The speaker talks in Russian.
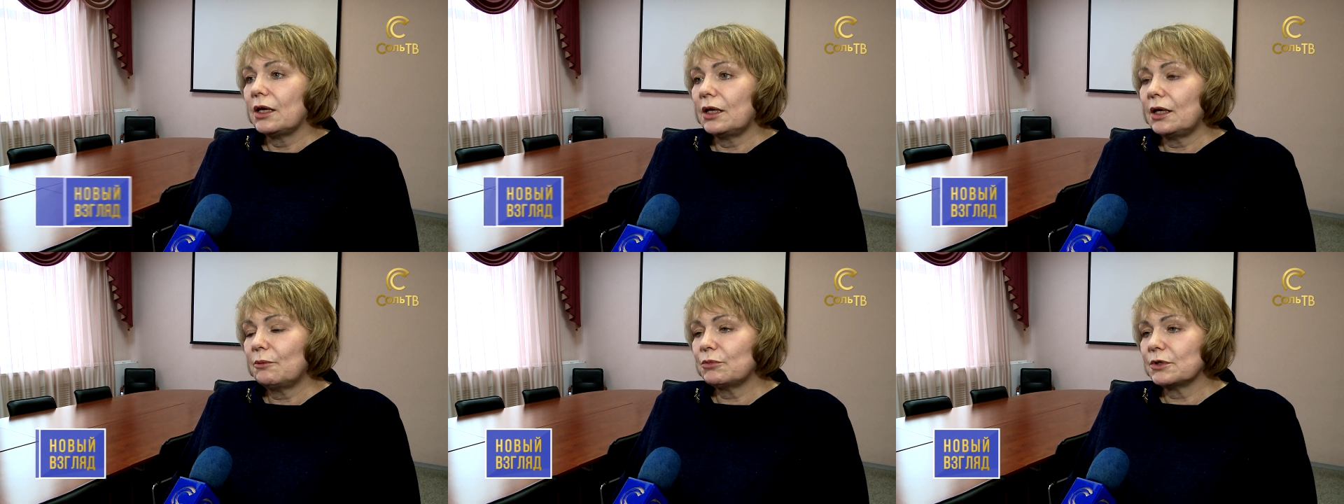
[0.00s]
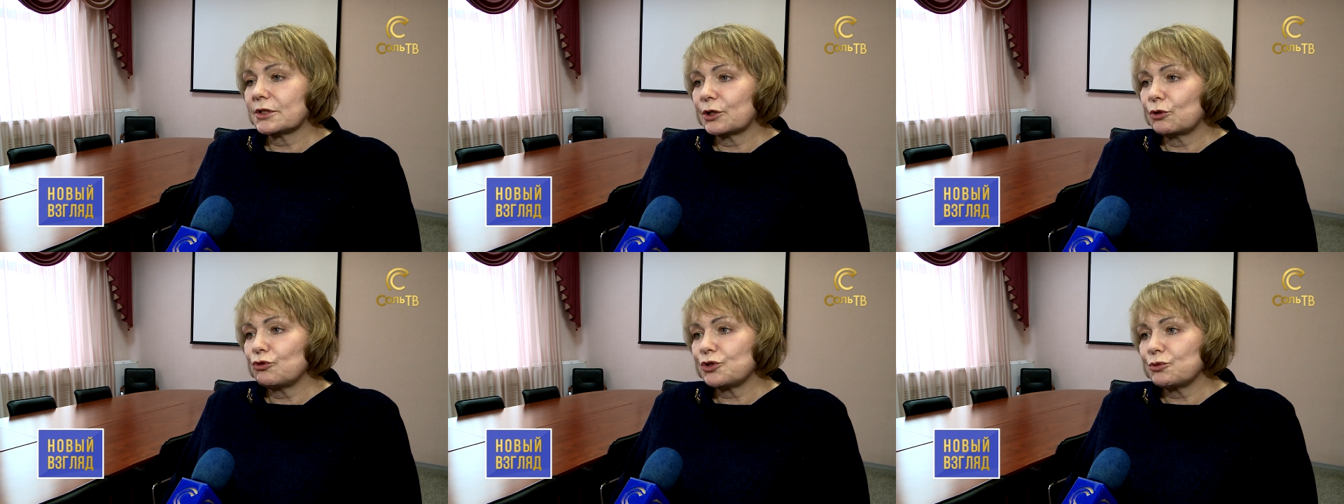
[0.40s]
и был
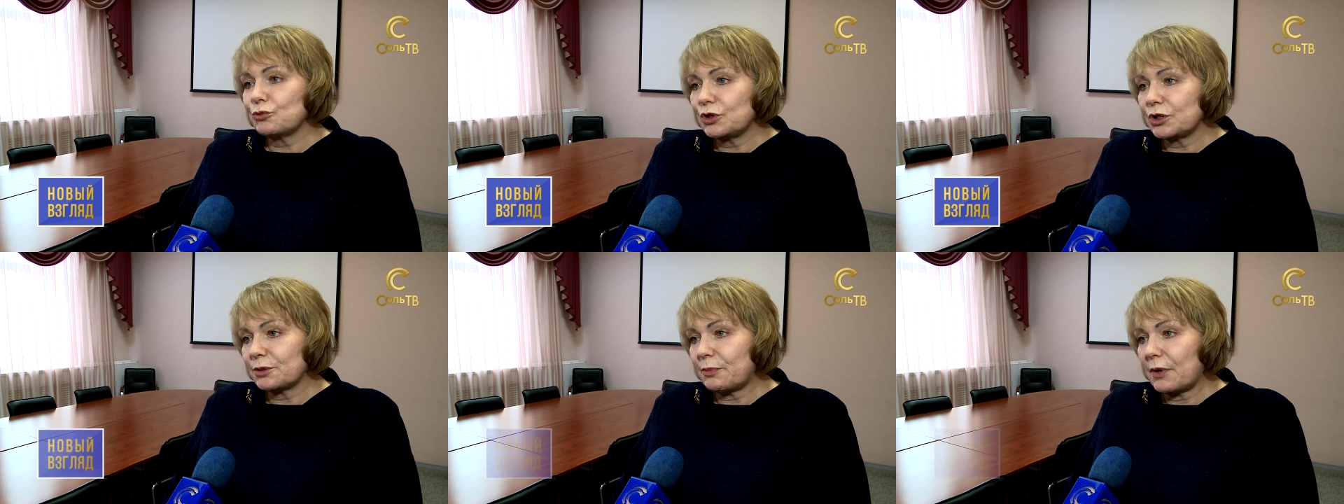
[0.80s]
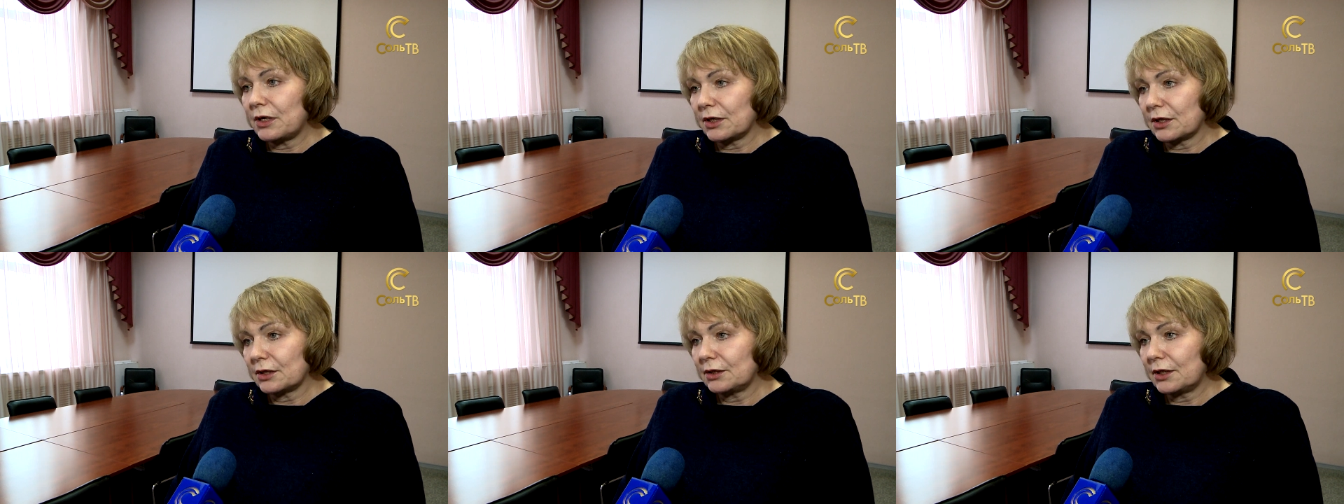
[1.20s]
заключен
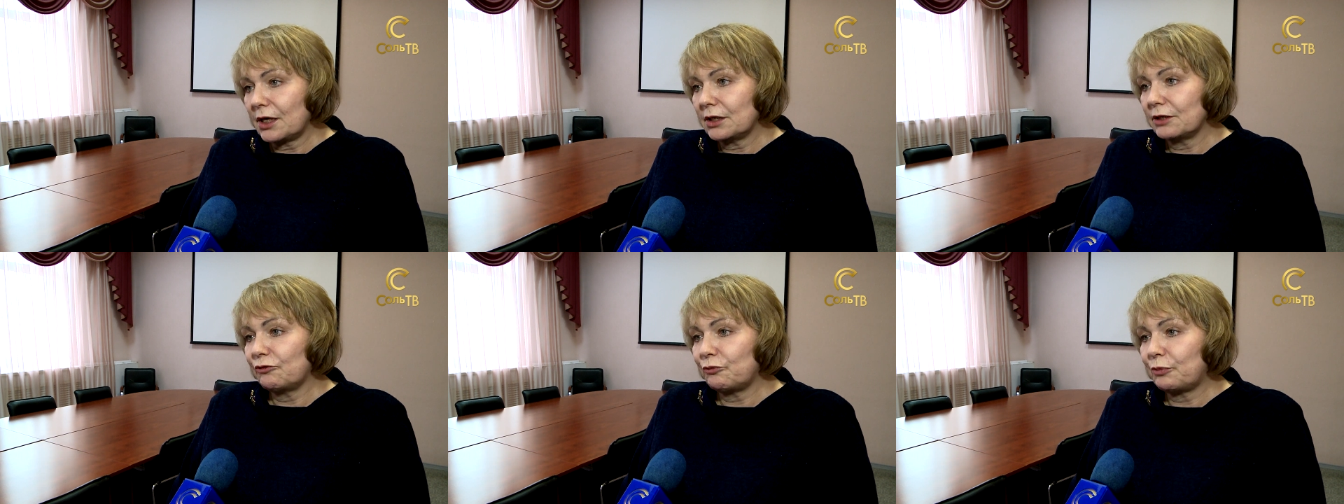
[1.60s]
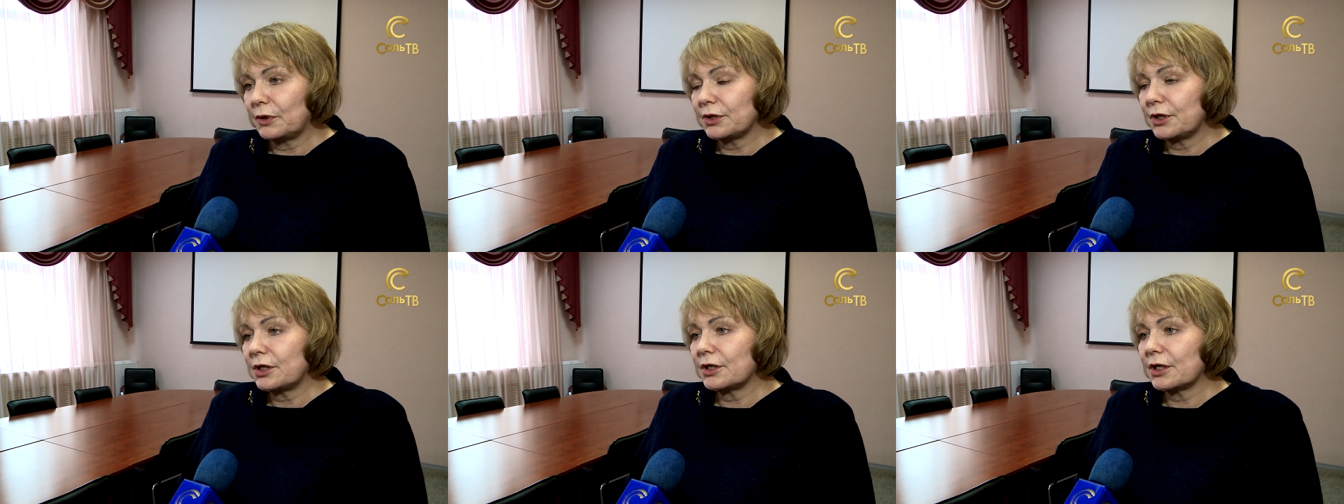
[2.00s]
муниципальный контракт на
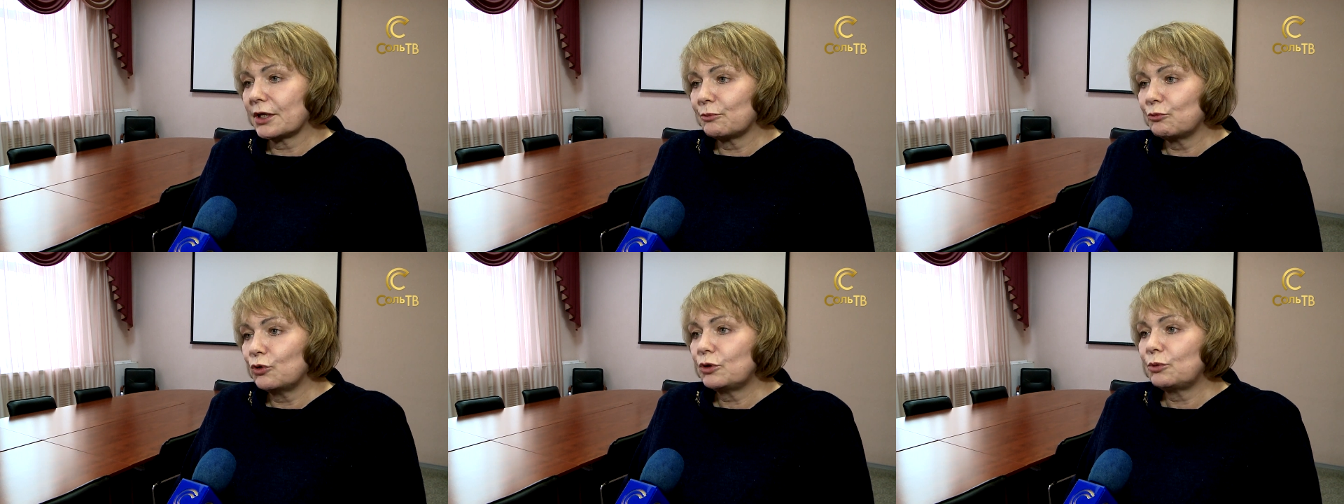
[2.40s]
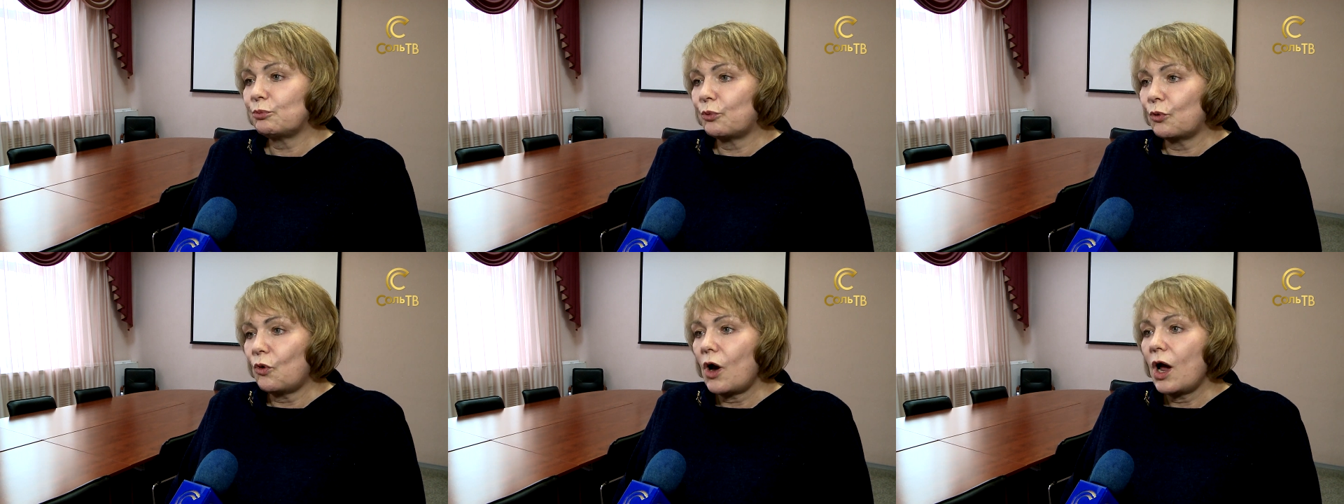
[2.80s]
выполнение
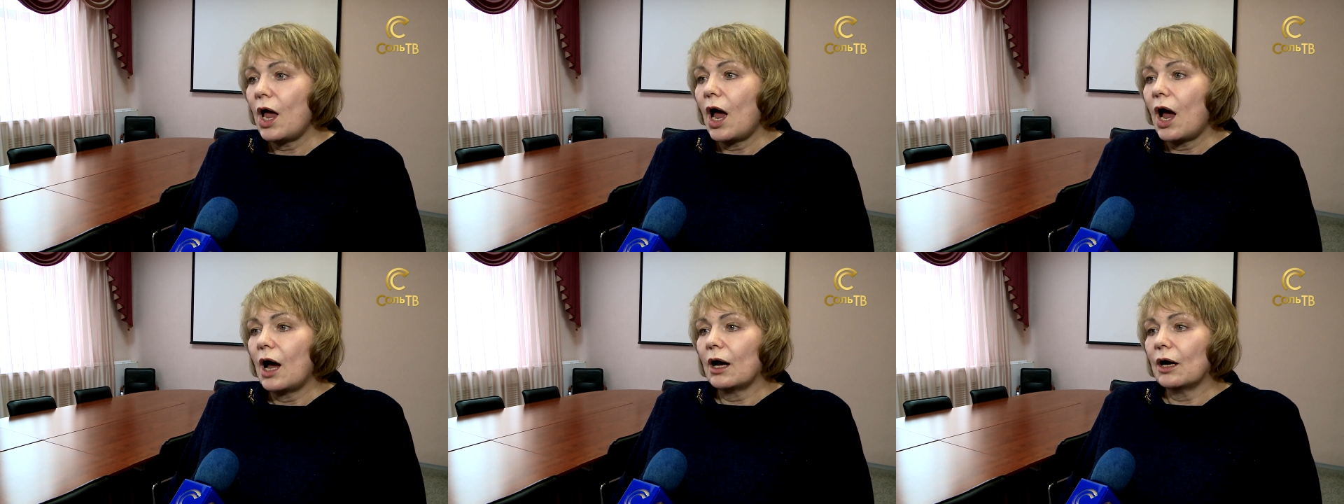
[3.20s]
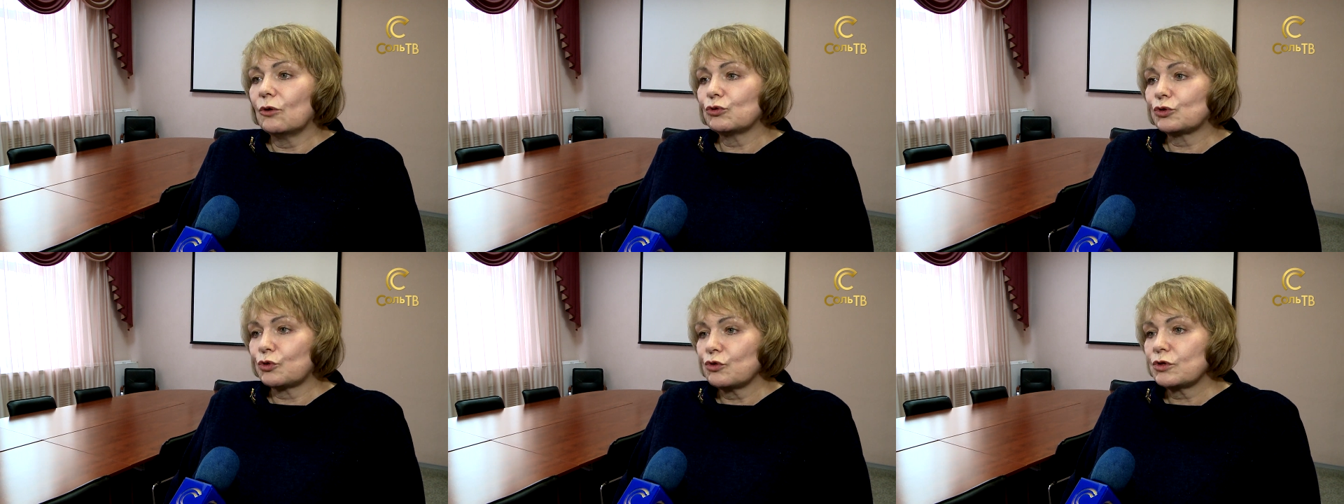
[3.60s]
работ по э,
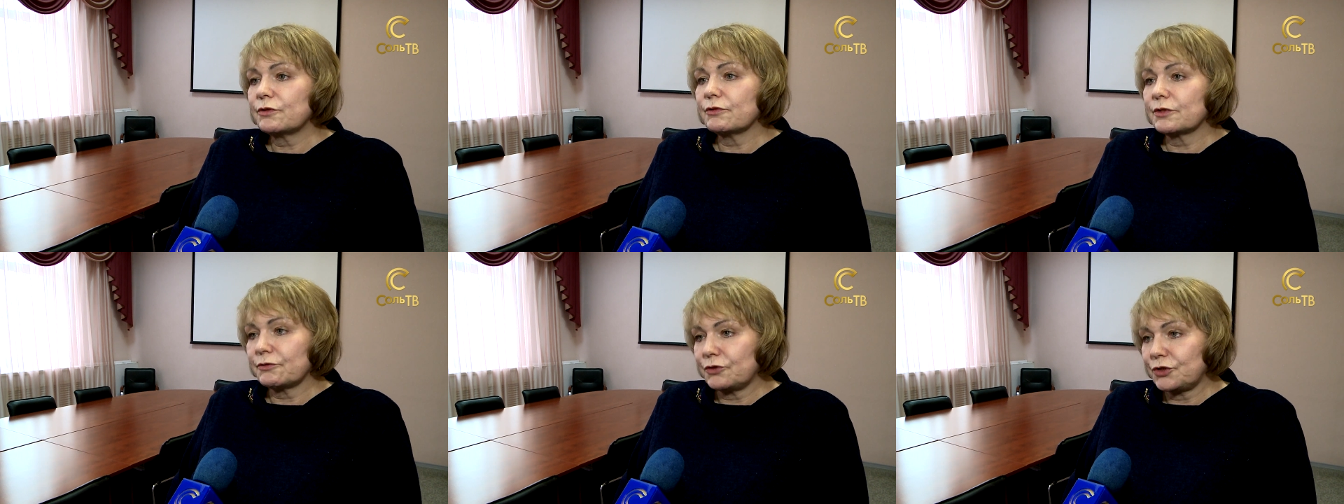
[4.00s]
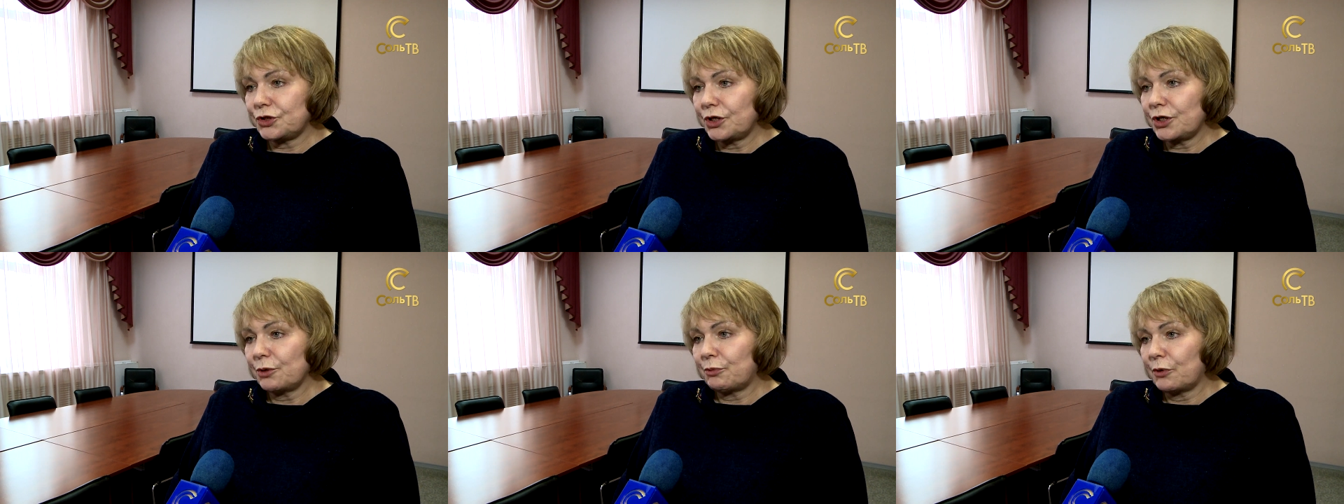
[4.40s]
устройству
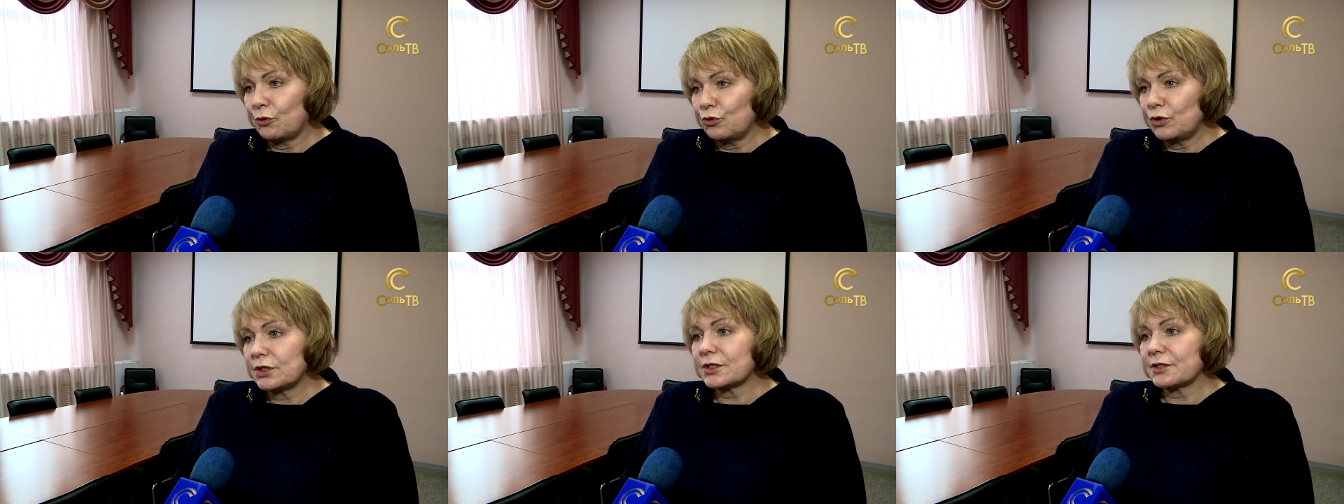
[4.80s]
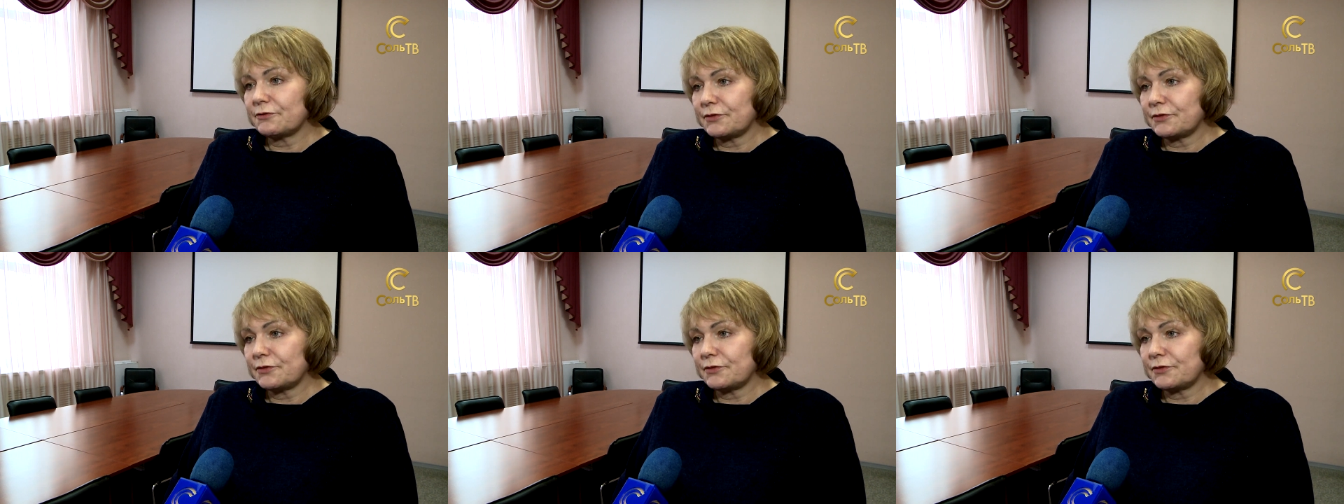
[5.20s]
освещения по улице